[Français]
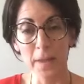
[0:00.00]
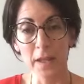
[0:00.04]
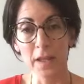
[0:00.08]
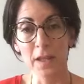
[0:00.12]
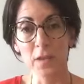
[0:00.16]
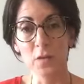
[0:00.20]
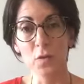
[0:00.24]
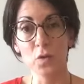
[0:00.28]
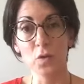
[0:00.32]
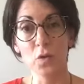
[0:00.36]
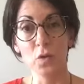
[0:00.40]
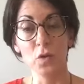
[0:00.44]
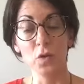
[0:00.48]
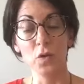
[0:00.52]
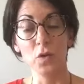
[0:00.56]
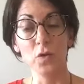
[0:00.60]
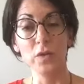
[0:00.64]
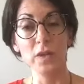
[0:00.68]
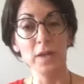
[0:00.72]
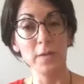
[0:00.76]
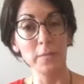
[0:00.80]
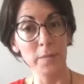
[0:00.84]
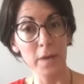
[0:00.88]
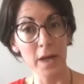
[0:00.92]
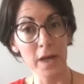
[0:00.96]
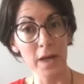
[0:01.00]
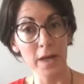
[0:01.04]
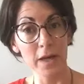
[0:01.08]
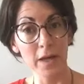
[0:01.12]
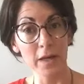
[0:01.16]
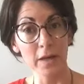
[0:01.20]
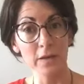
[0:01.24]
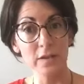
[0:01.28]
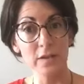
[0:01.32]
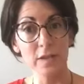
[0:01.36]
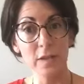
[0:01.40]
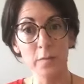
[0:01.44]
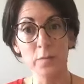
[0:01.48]
Donc euh, au
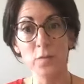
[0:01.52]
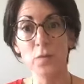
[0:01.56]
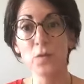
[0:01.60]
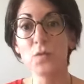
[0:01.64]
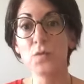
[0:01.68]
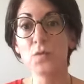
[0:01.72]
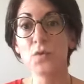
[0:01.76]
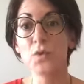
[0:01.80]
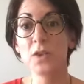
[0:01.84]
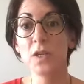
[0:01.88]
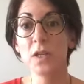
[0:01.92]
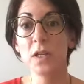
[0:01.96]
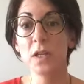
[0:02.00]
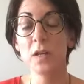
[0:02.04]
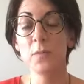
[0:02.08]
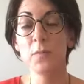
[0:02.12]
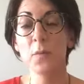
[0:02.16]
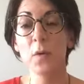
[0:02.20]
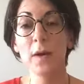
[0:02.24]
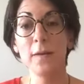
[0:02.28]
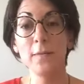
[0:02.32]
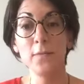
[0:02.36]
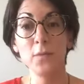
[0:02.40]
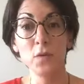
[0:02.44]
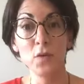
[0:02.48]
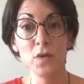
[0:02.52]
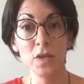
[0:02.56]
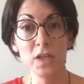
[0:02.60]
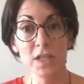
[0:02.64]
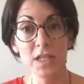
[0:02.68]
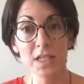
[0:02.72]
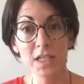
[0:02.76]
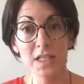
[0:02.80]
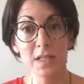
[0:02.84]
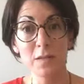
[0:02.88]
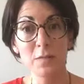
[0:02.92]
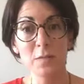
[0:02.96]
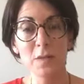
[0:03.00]
départ, ça peut toucher problème de
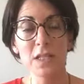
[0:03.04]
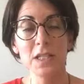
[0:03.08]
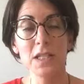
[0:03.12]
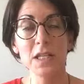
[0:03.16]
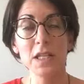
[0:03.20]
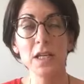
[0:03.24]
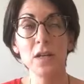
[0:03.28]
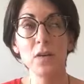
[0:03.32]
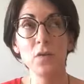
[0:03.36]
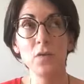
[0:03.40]
légitimité,